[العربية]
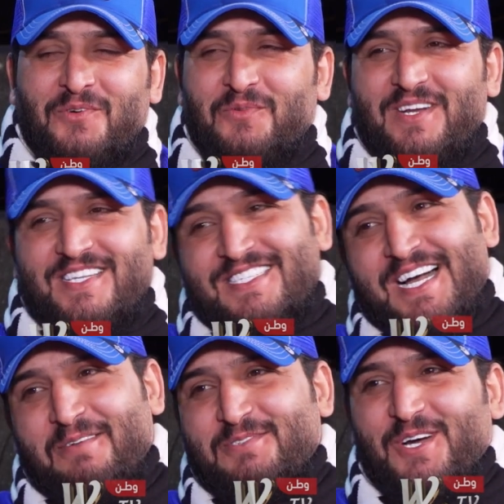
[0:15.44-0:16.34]
مو
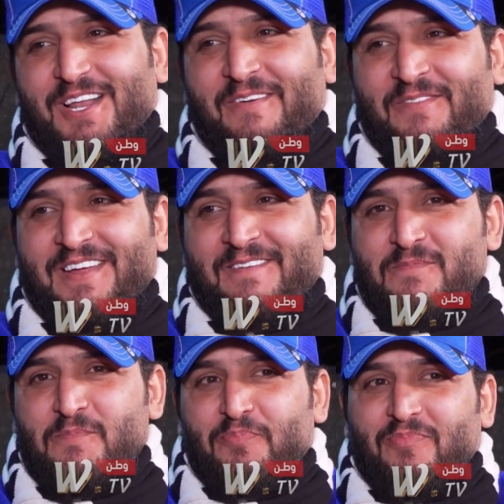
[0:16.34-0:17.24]
بالسناب
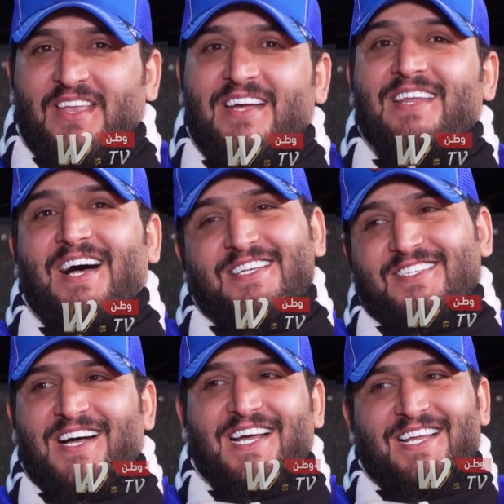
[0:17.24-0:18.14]
سولفنا هنا
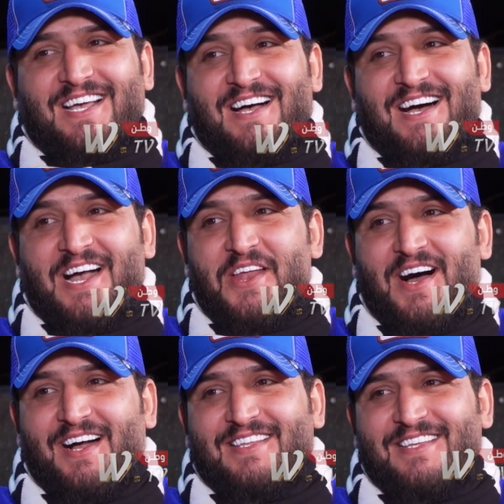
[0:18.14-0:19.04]
هاي لقاء
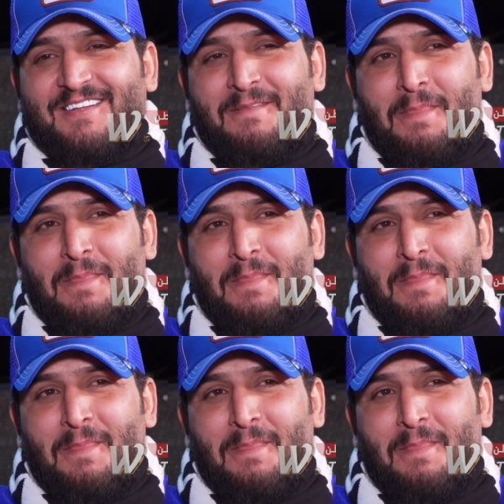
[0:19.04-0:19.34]
قناه